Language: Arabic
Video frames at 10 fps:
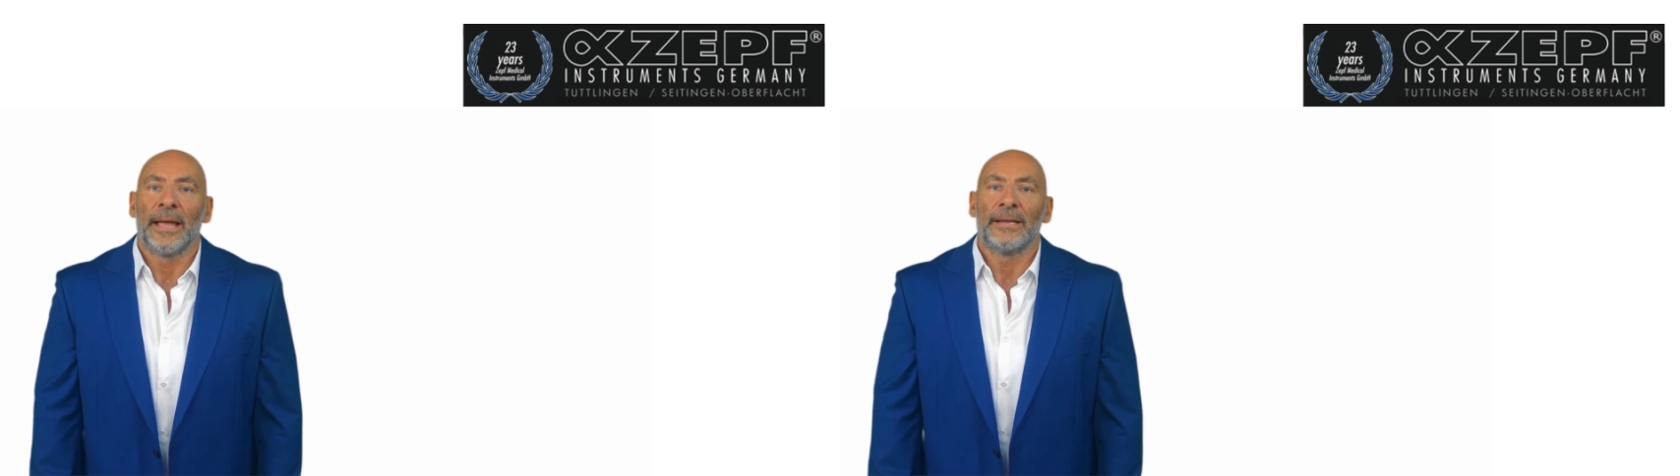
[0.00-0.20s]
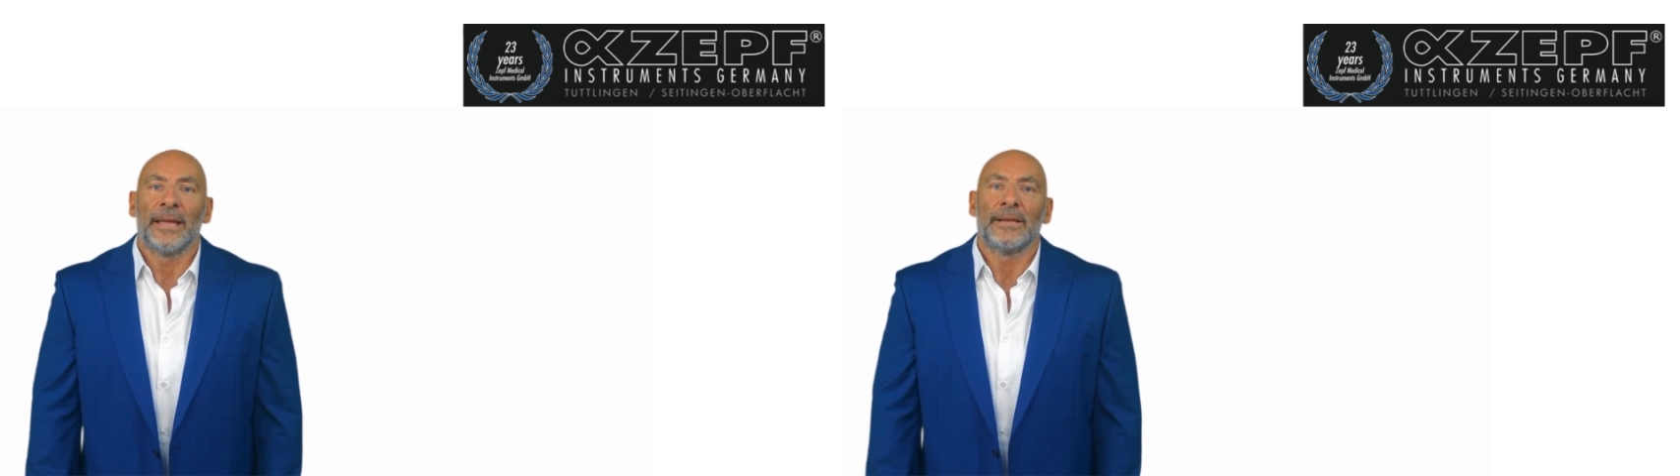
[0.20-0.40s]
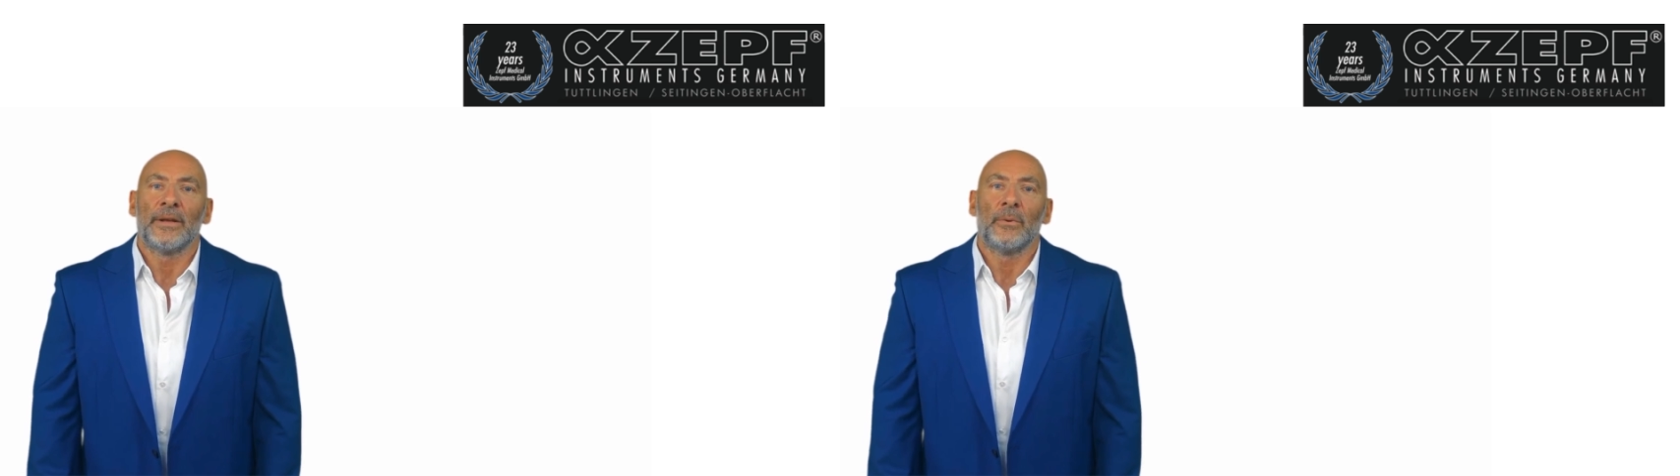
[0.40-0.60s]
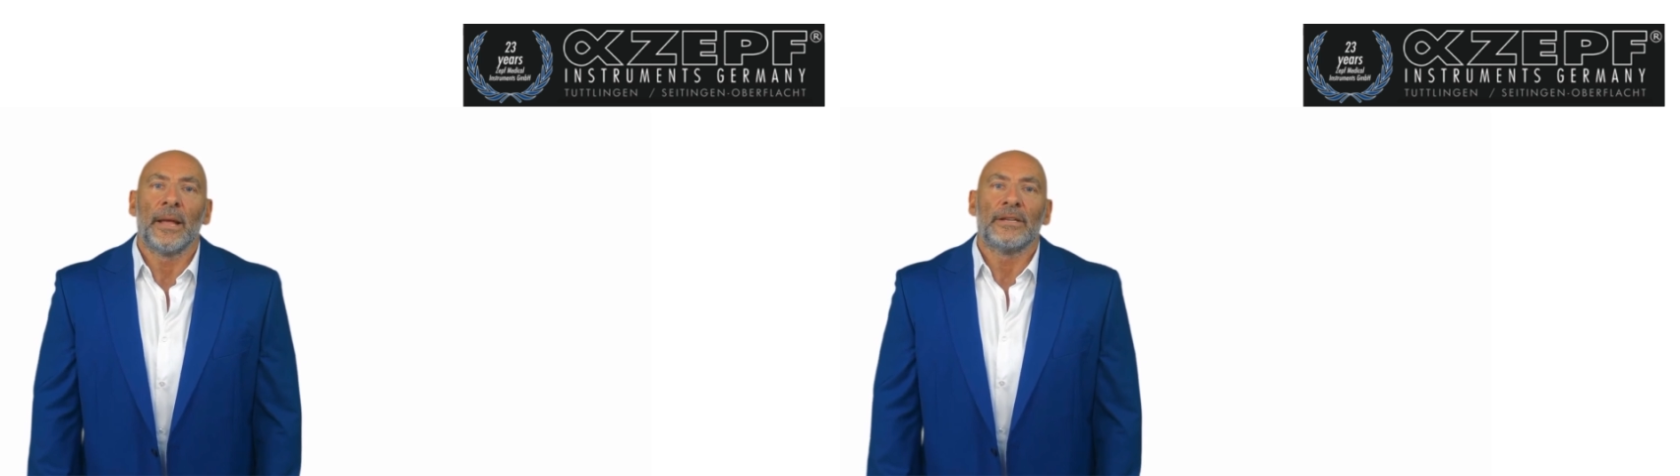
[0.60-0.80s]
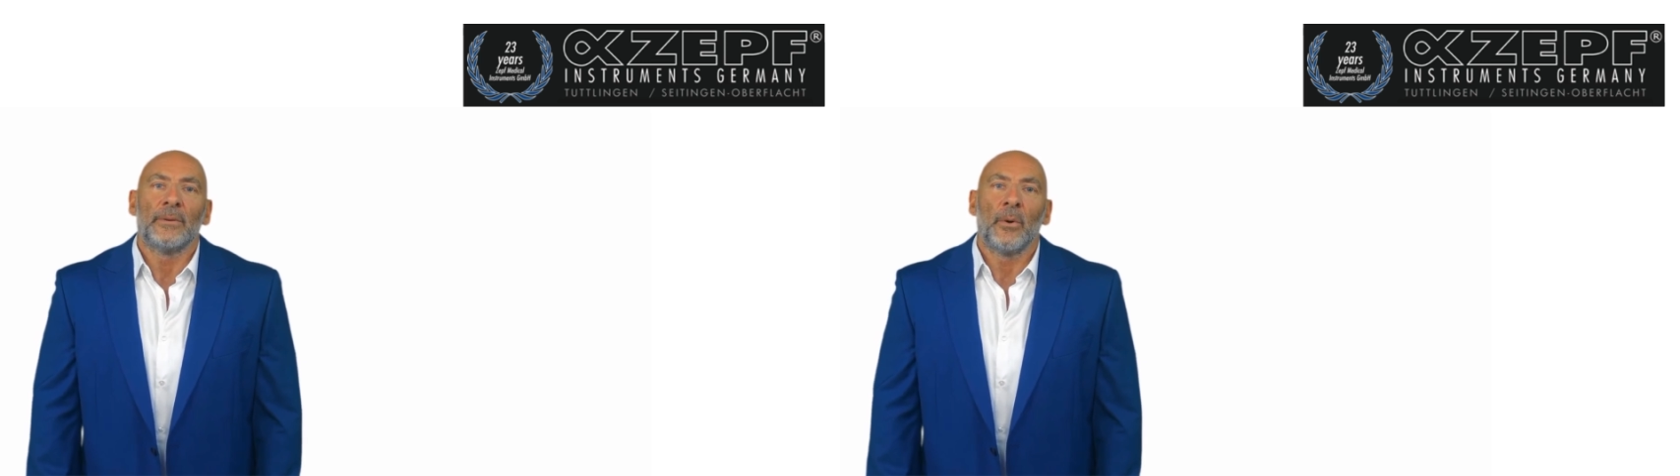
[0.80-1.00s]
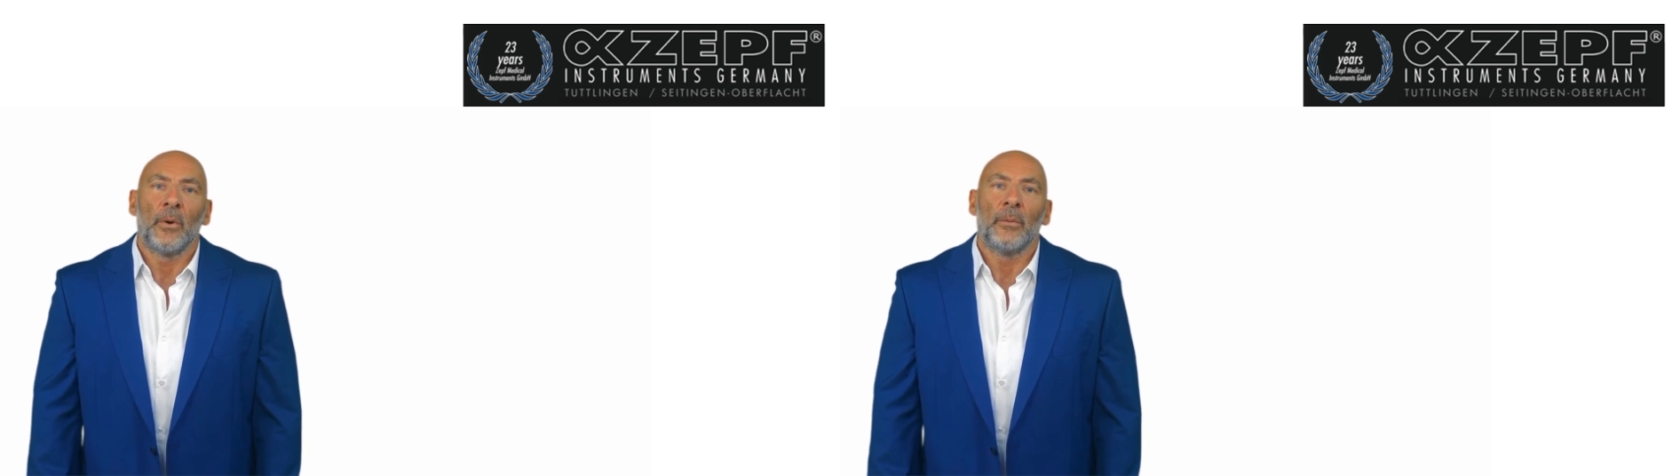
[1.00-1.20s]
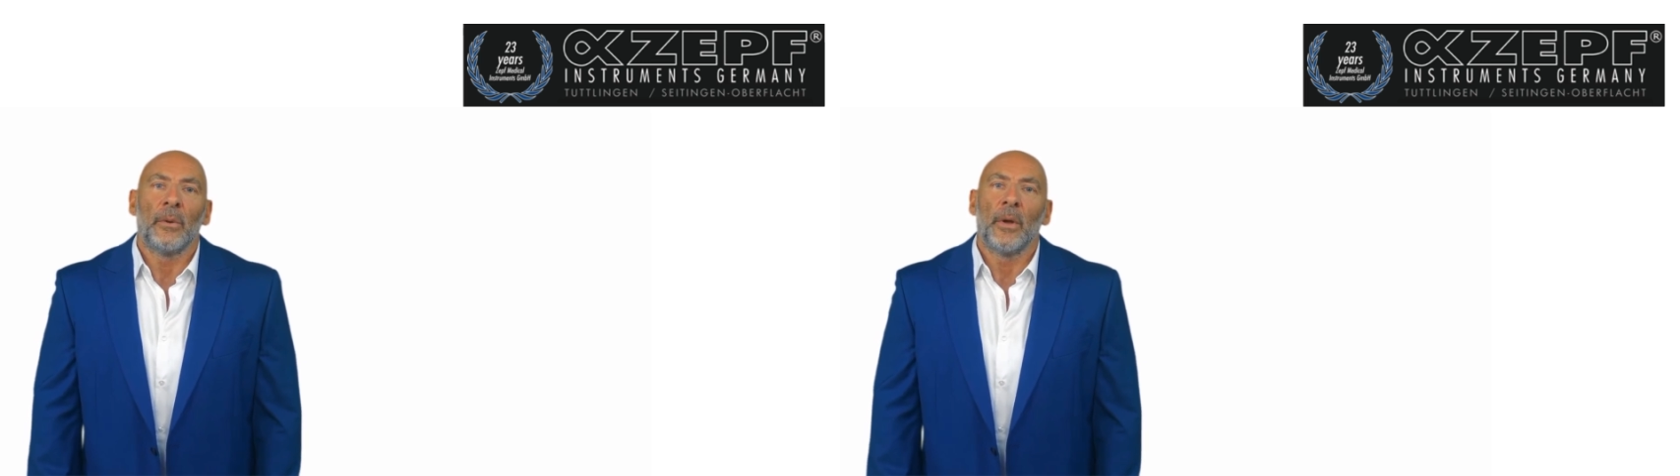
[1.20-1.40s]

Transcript: التي تناسبكم